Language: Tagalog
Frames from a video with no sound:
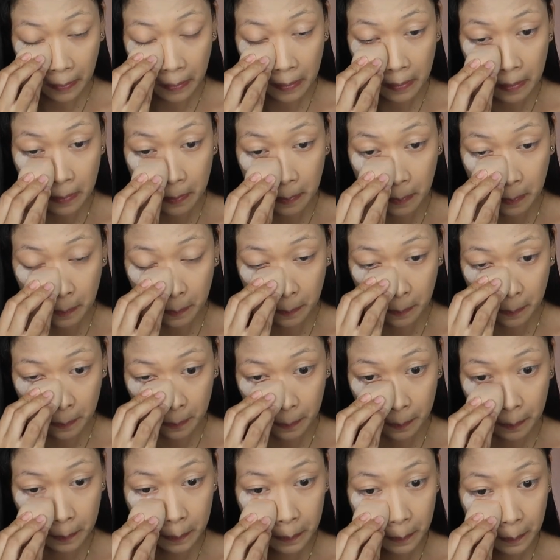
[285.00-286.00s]
um,
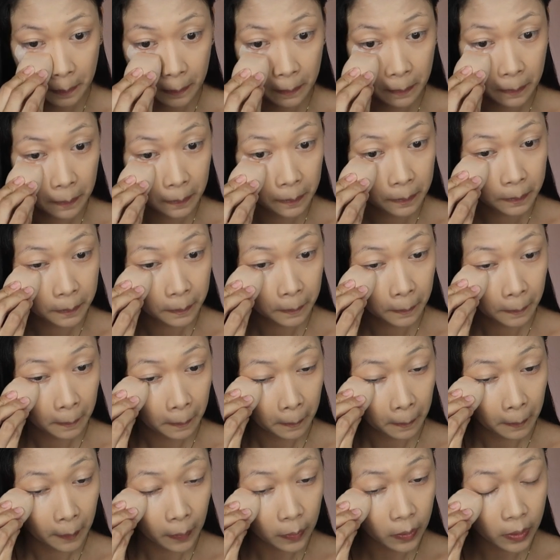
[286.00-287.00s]

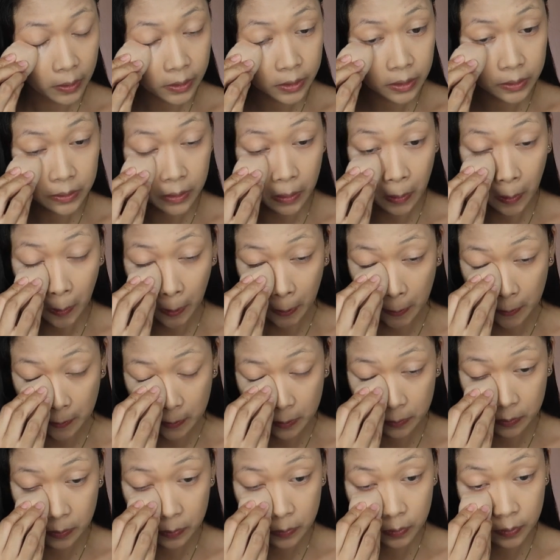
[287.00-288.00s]
all, all you
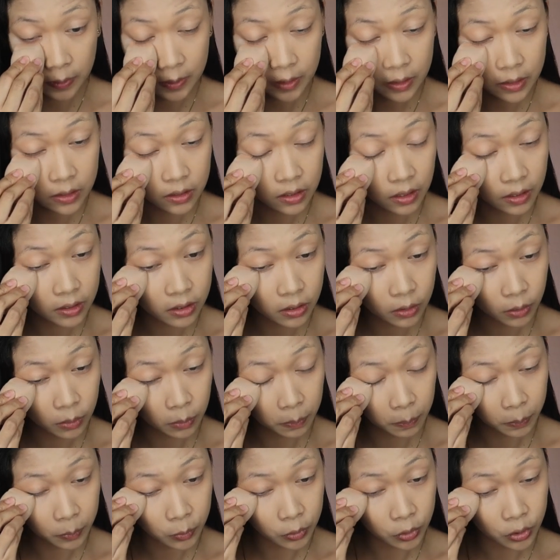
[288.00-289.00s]
need to do is just
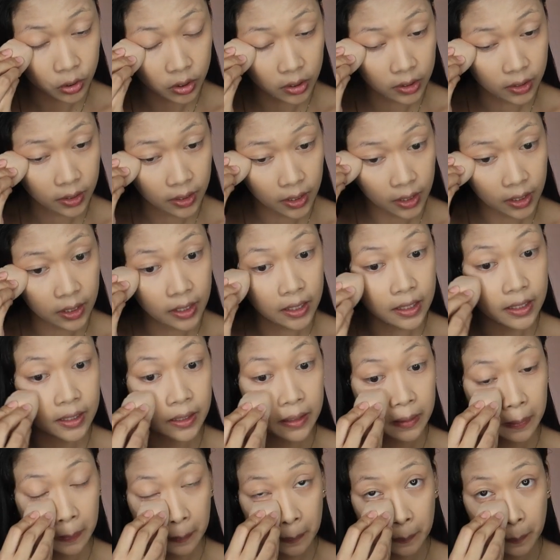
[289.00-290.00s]
to push it
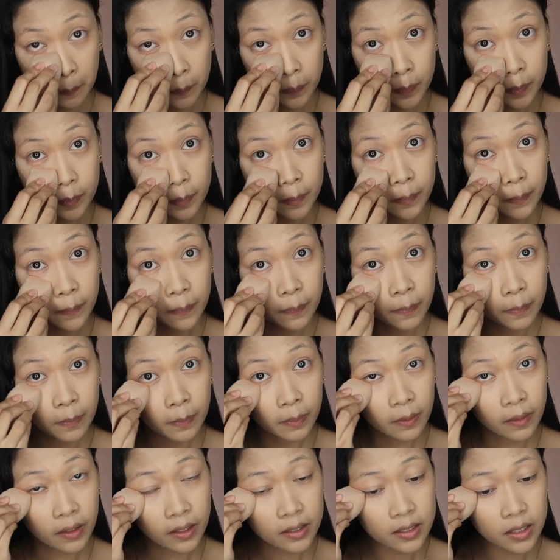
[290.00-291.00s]
in.
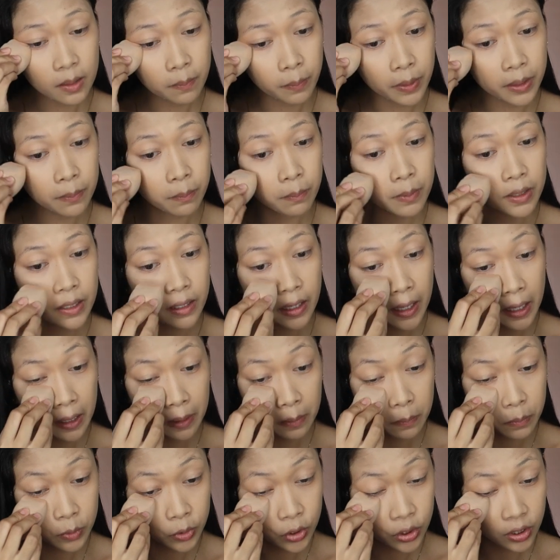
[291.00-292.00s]
Kasi pag
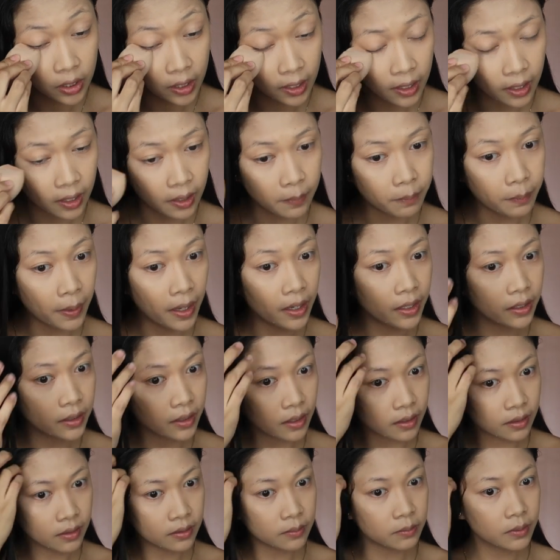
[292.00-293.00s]
binake mo siya, pangit
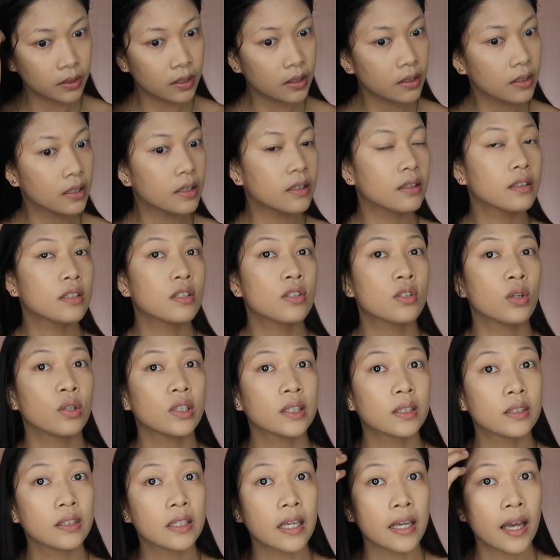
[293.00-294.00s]
ang magiging
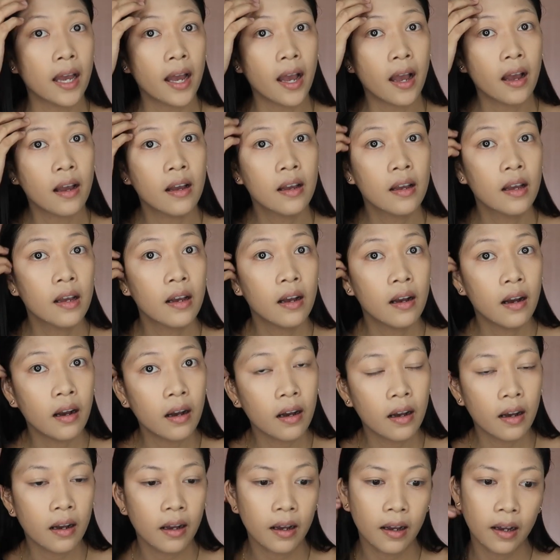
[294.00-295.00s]
result niya.
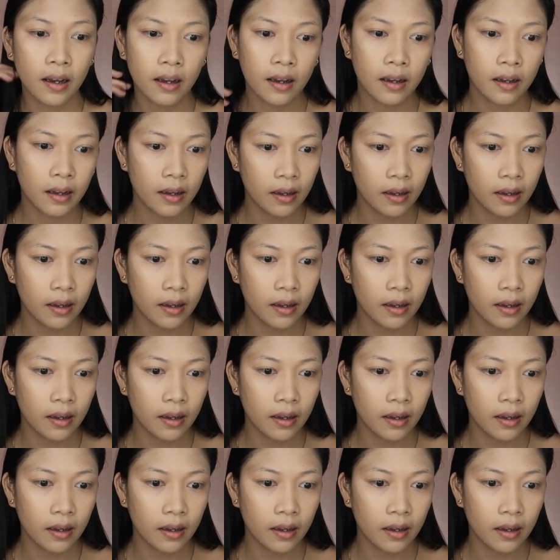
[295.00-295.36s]
Uh,